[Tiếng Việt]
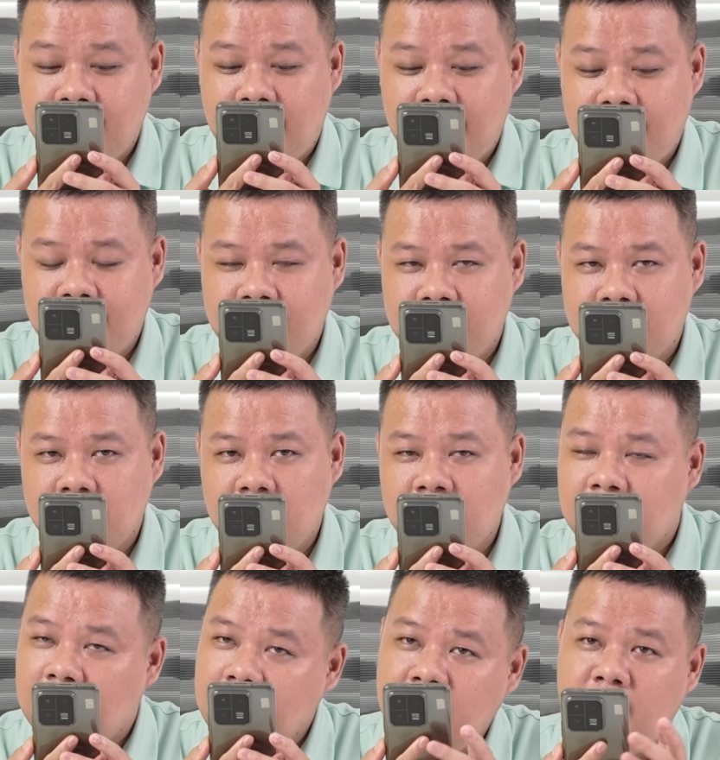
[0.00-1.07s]
Và
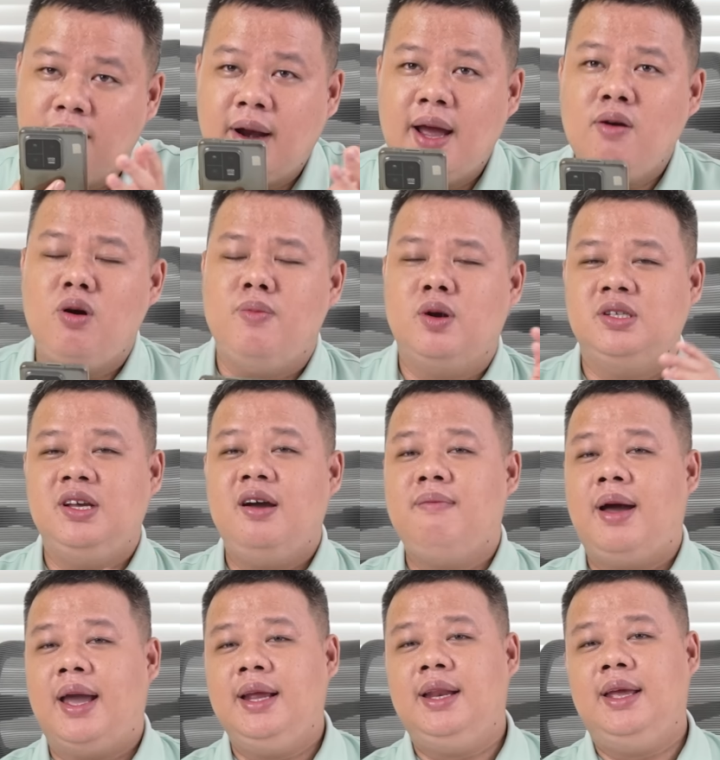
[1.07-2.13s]
với hiệu năng của một
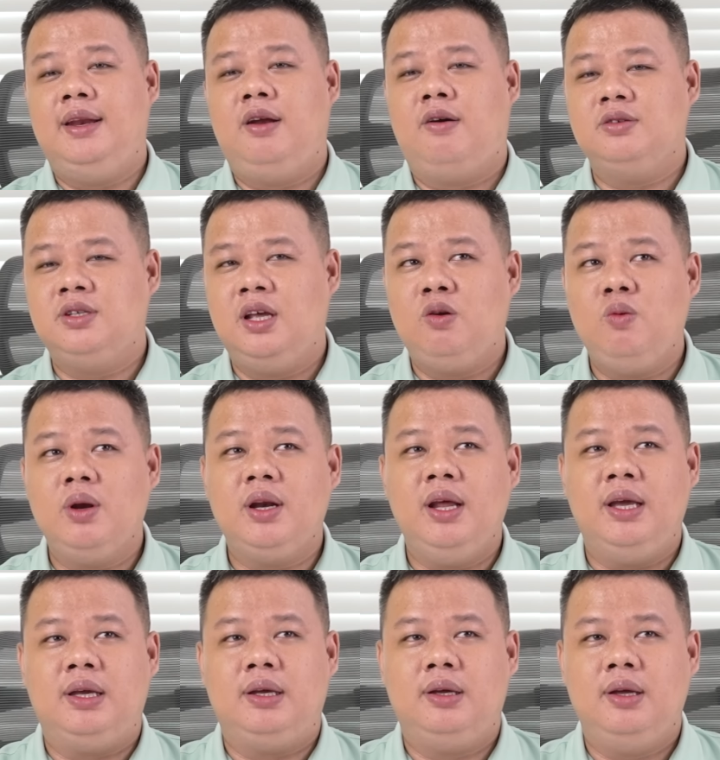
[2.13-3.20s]
chiếc máy thì nó sẽ quyết
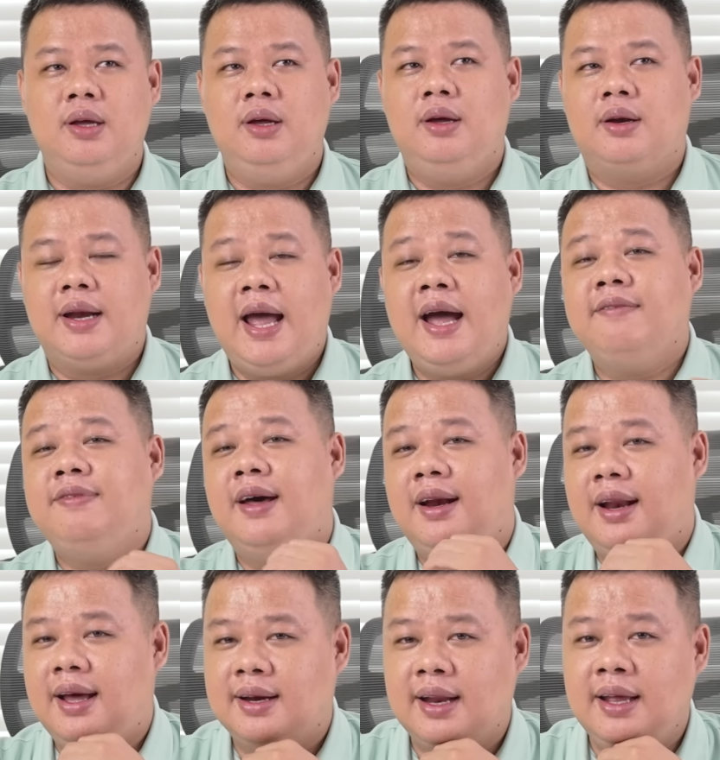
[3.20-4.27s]
định đa
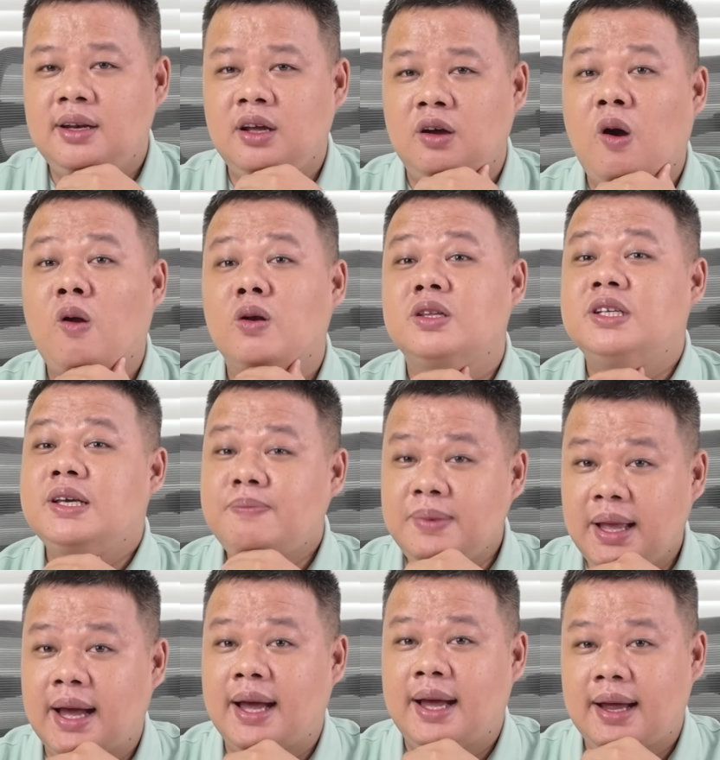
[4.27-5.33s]
phần là đến từ con
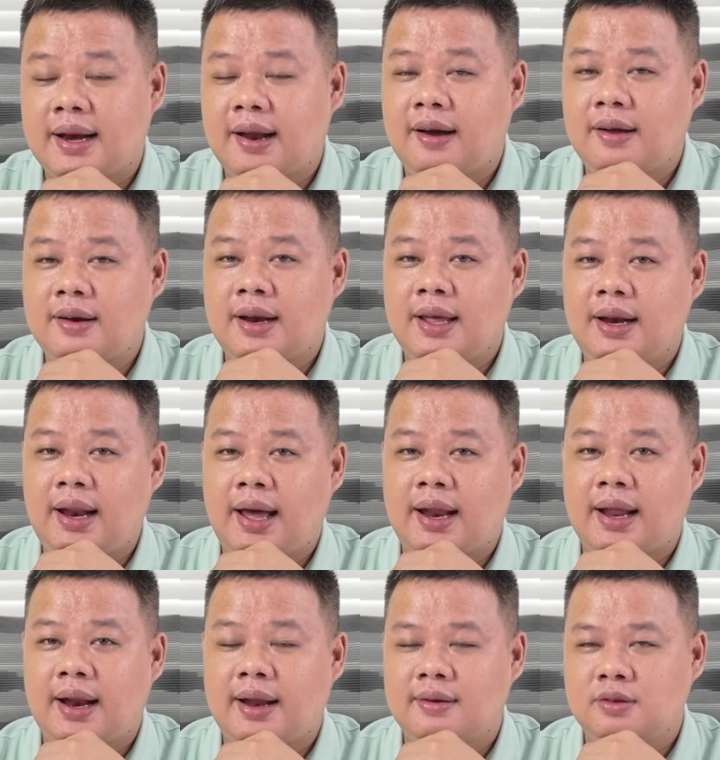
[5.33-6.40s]
chip nha. Đó, nên
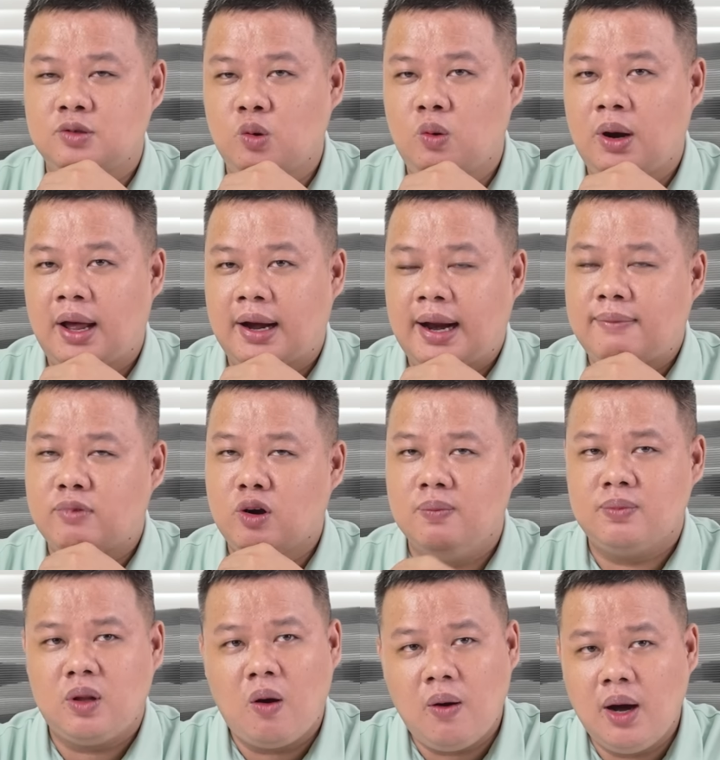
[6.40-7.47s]
là, là dù là RAM
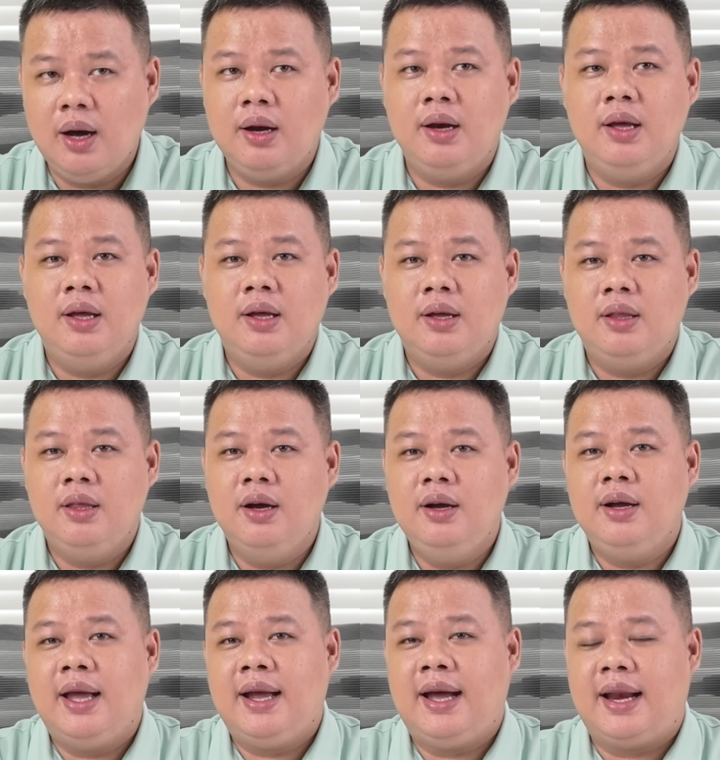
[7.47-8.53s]
ROM to hơn,
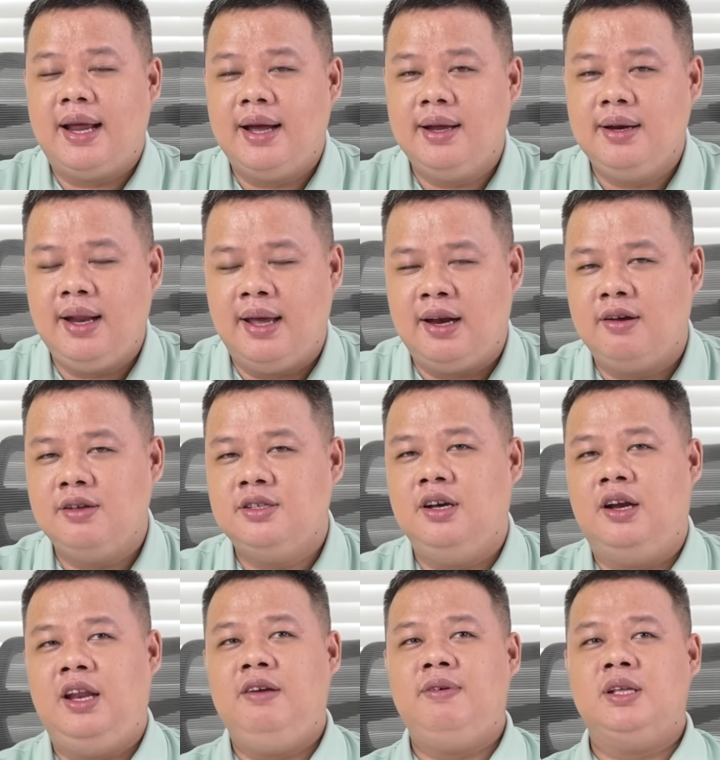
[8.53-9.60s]
nhưng cái khả năng để nói
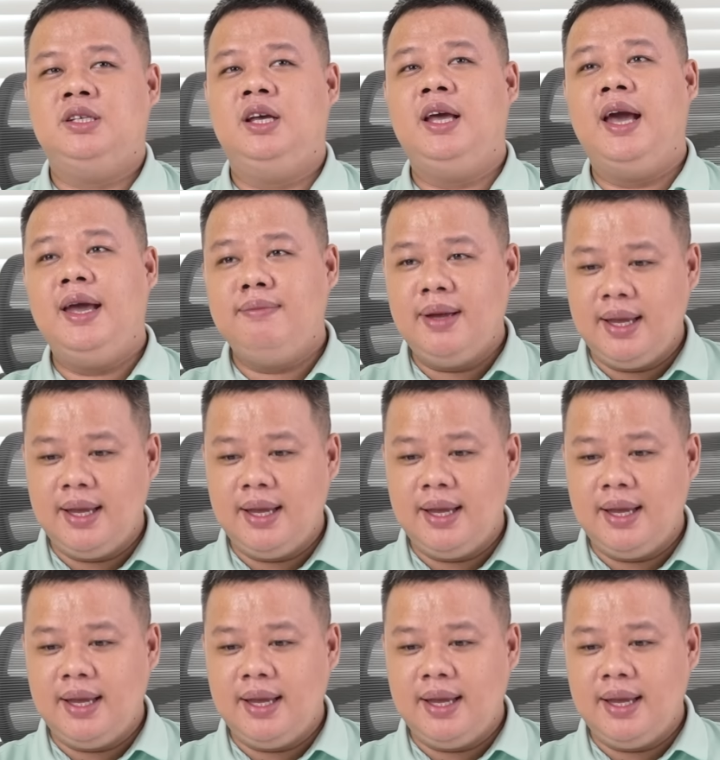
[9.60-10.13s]
xử lý và chơi game